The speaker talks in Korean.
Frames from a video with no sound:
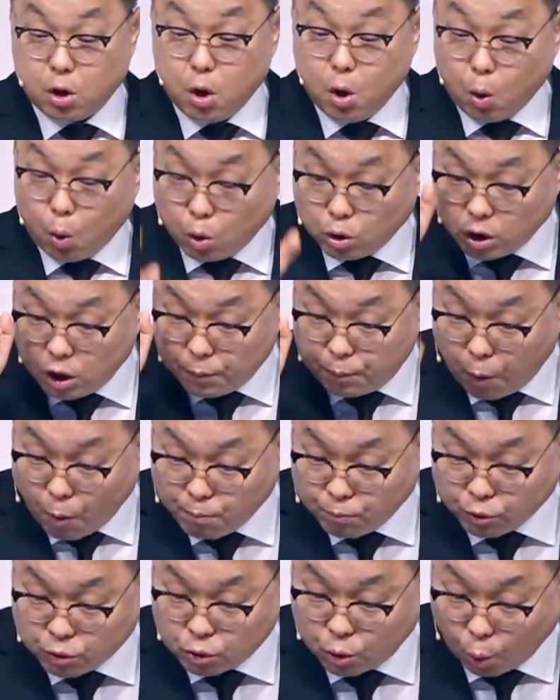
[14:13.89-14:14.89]
오늘
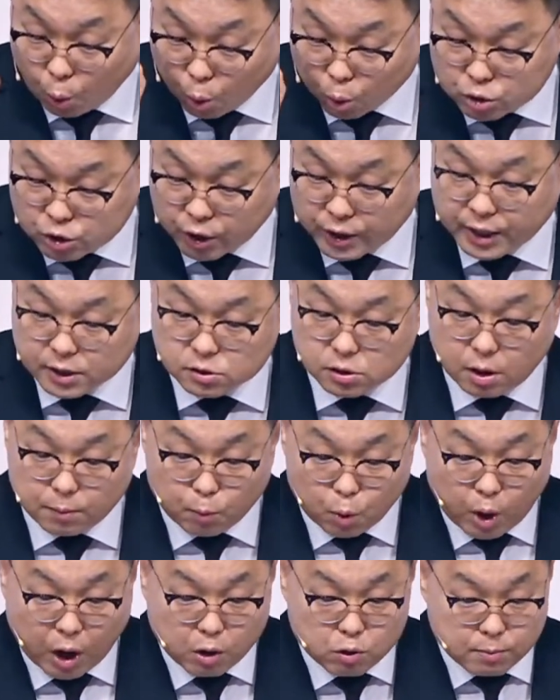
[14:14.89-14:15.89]
본문도 5절에서
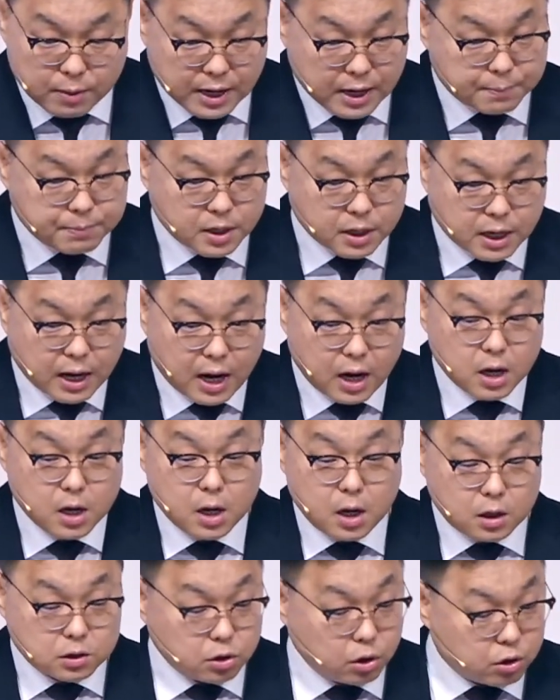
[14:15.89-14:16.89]
뭐라고 말합니까?
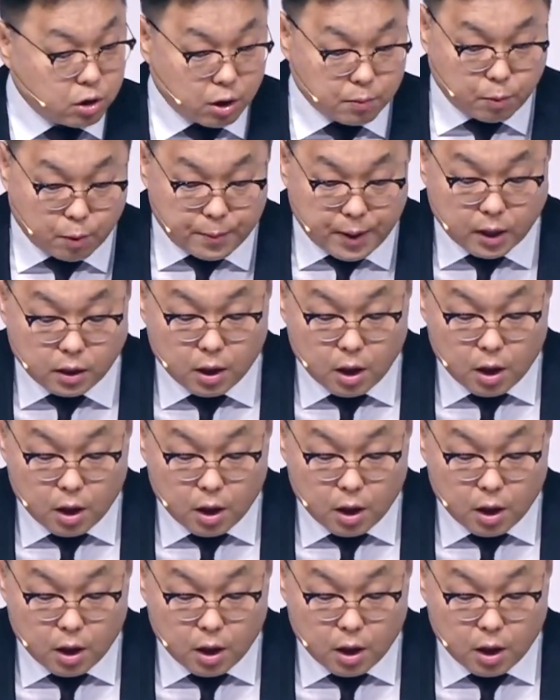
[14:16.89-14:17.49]
성경 보면